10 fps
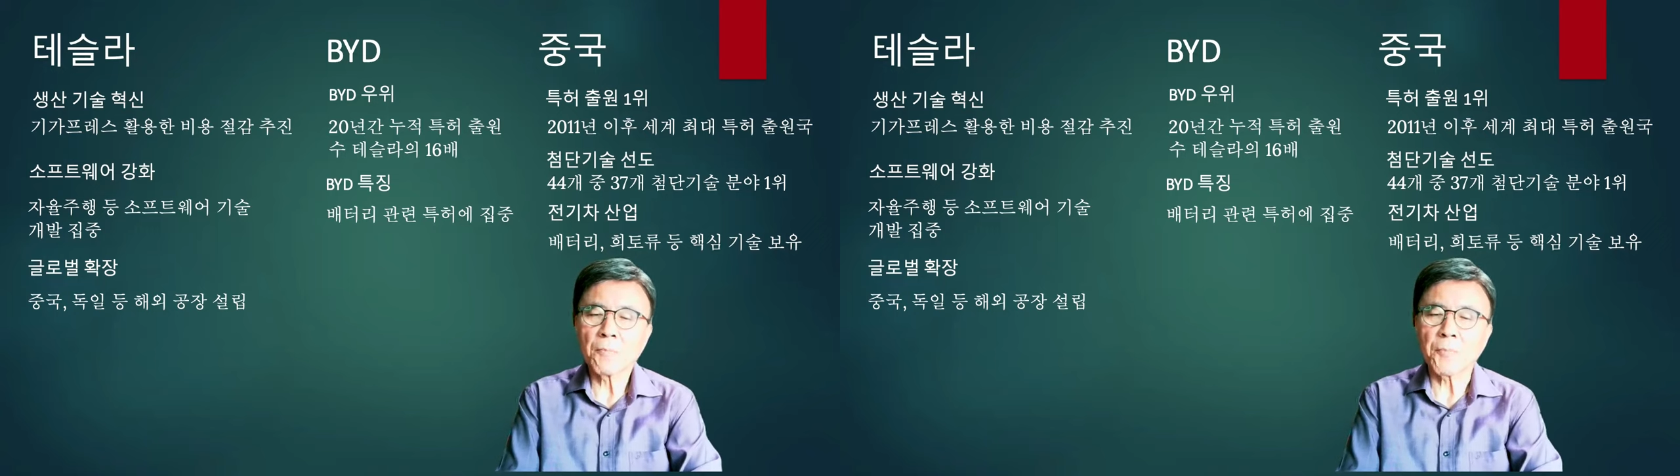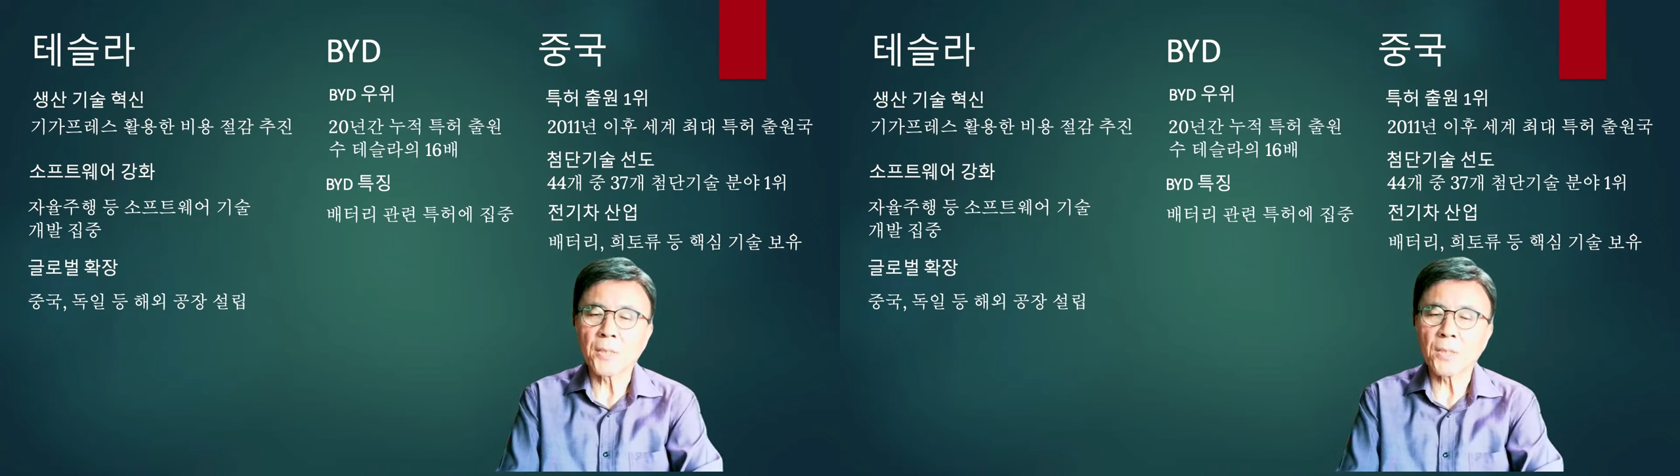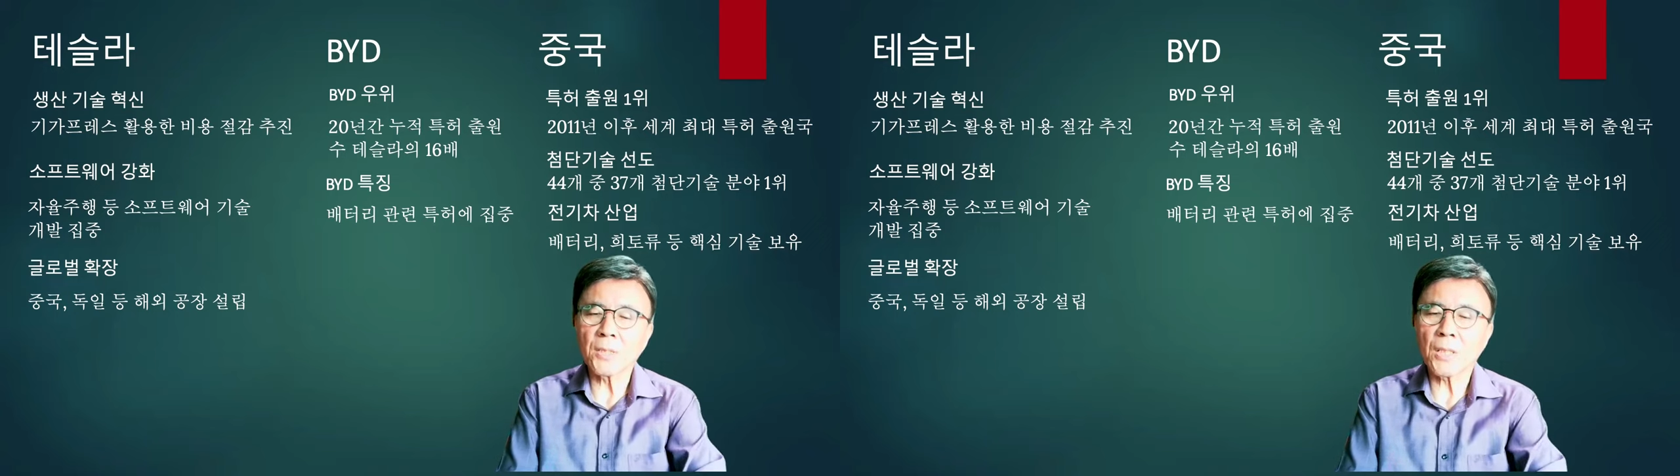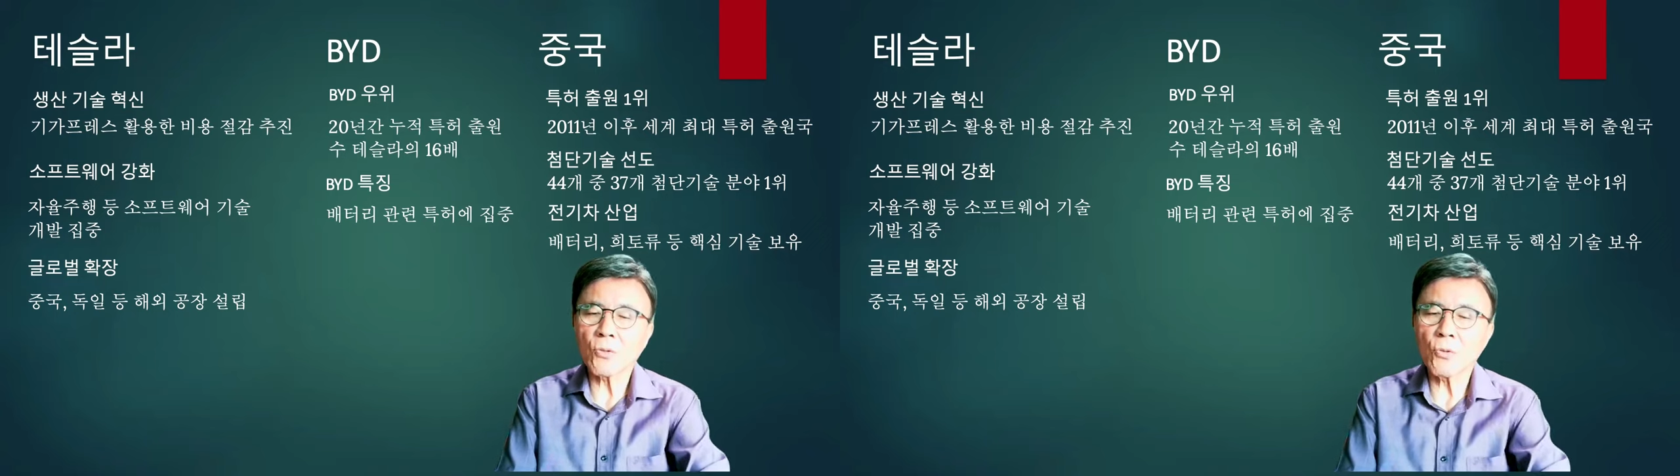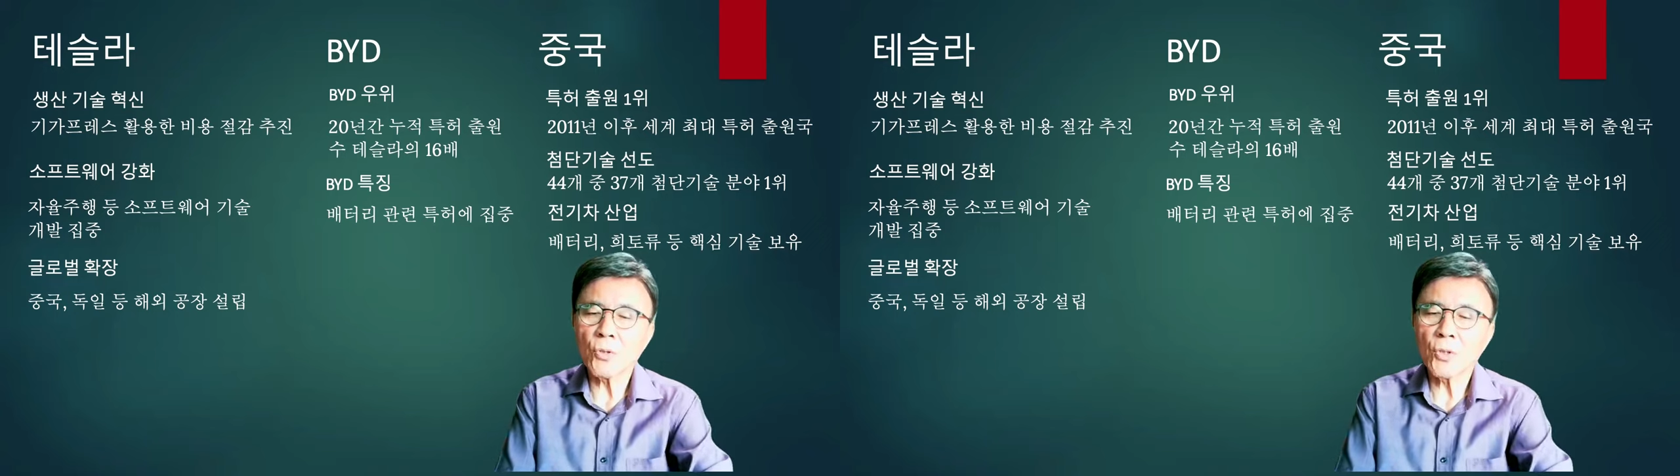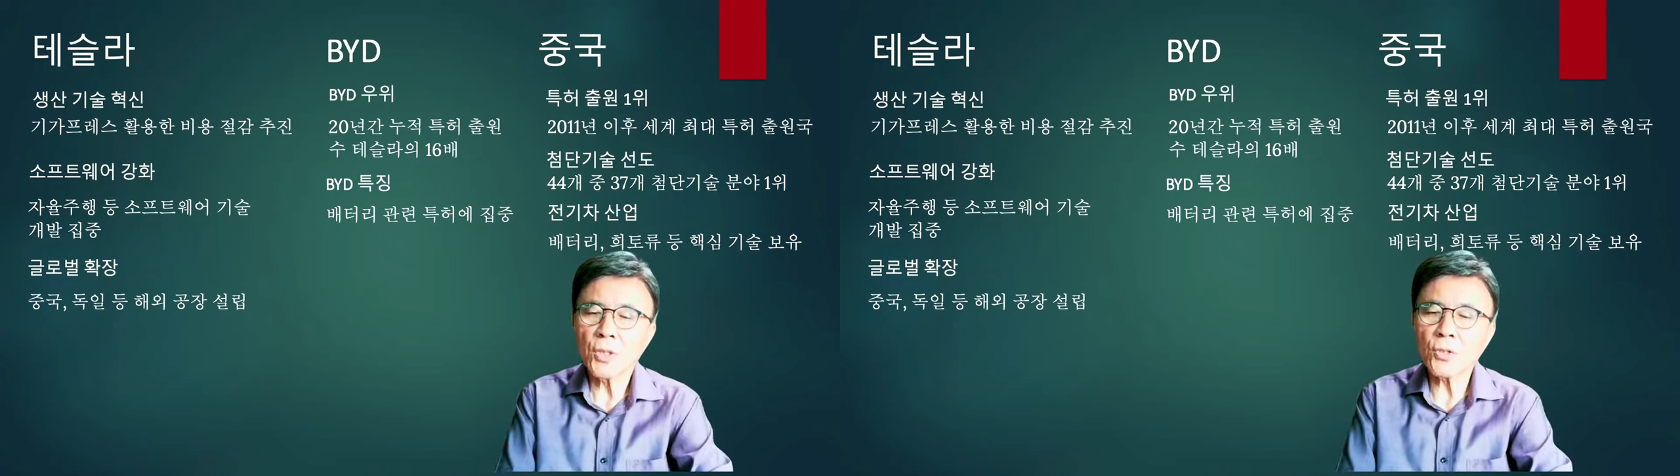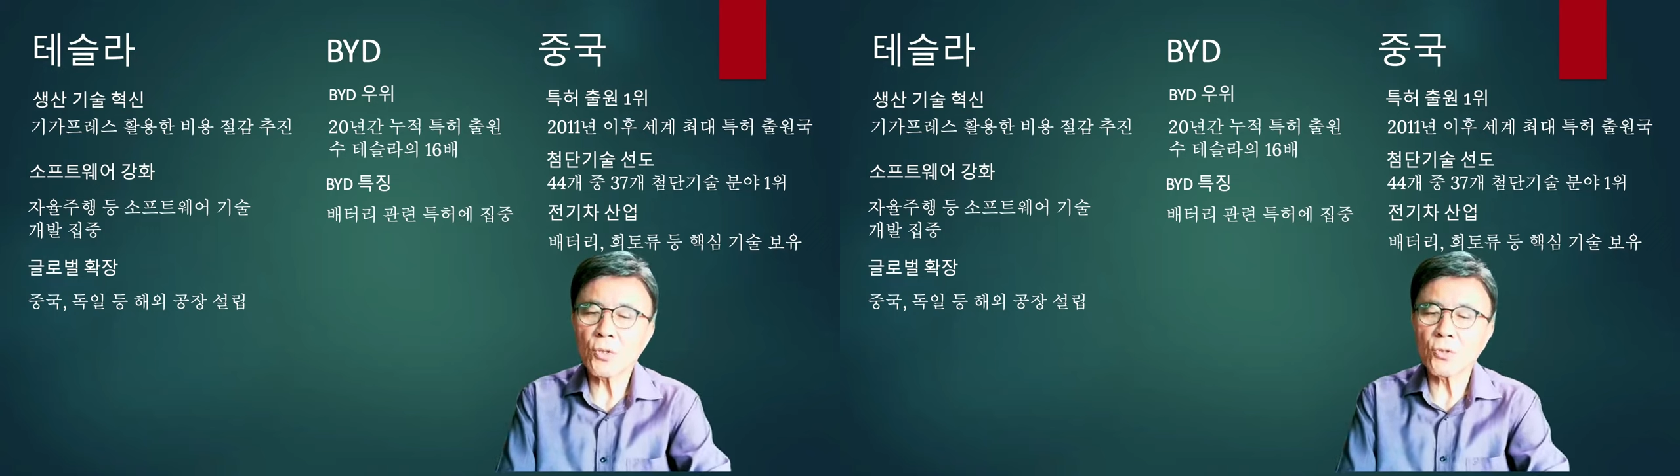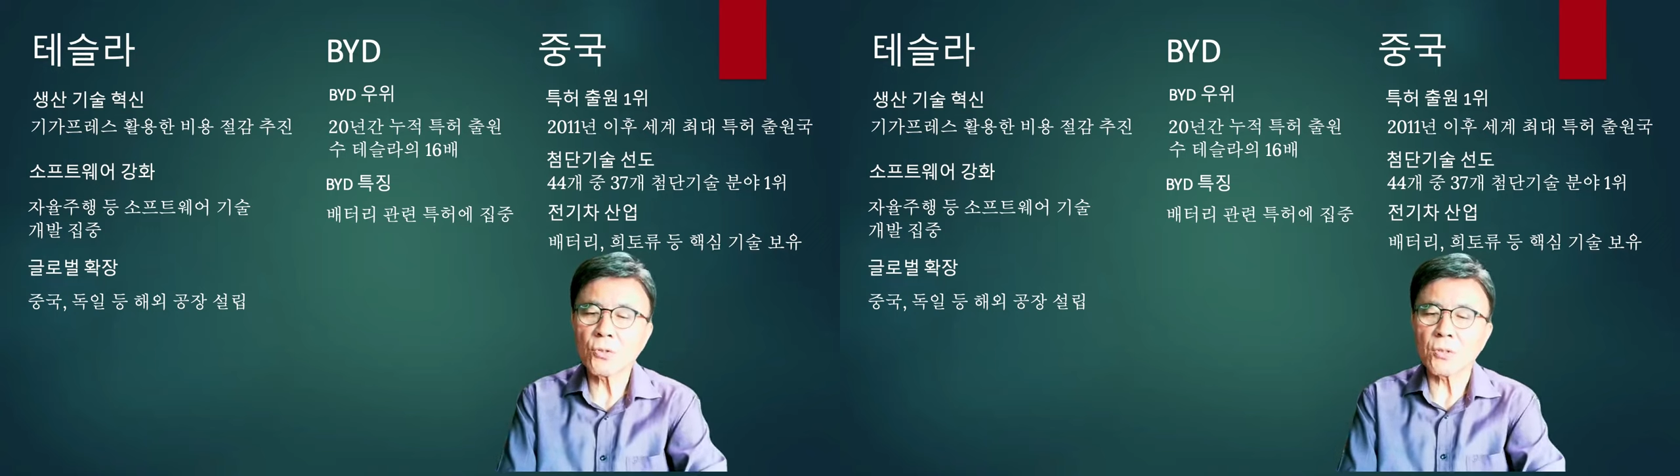배터리하고
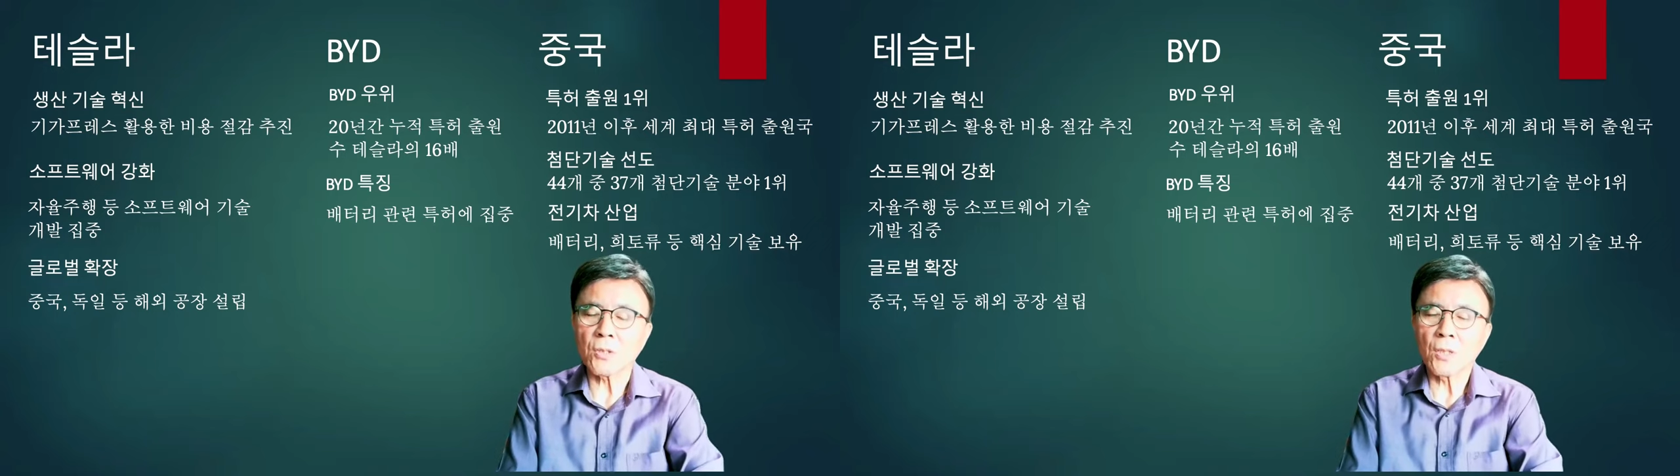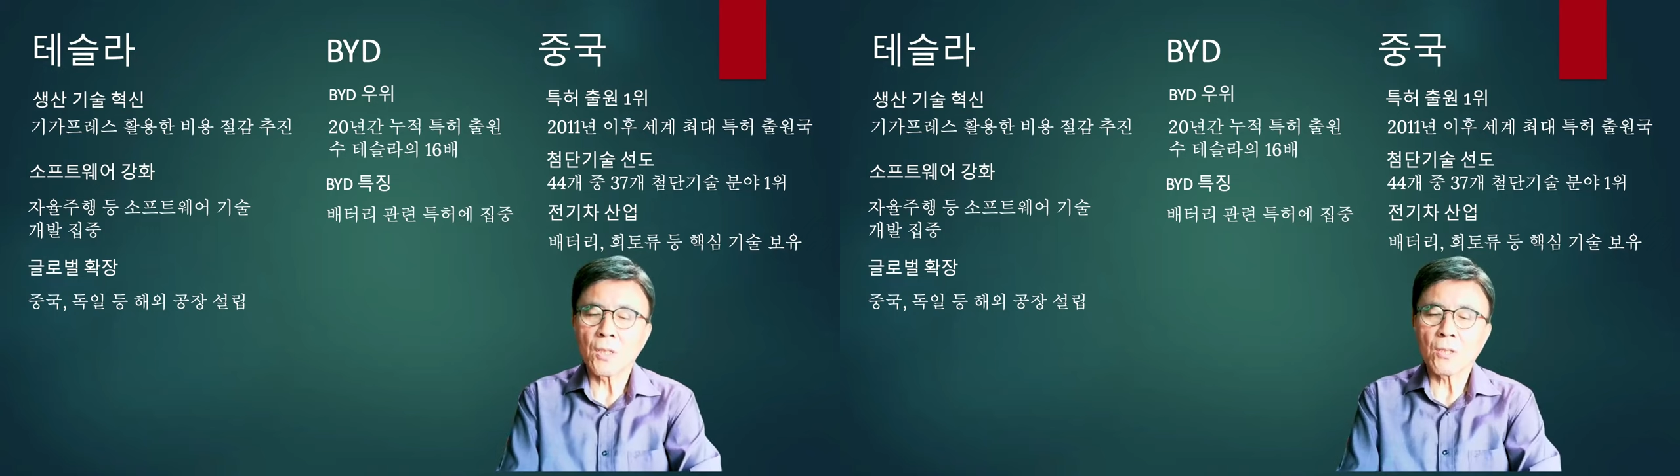히터리등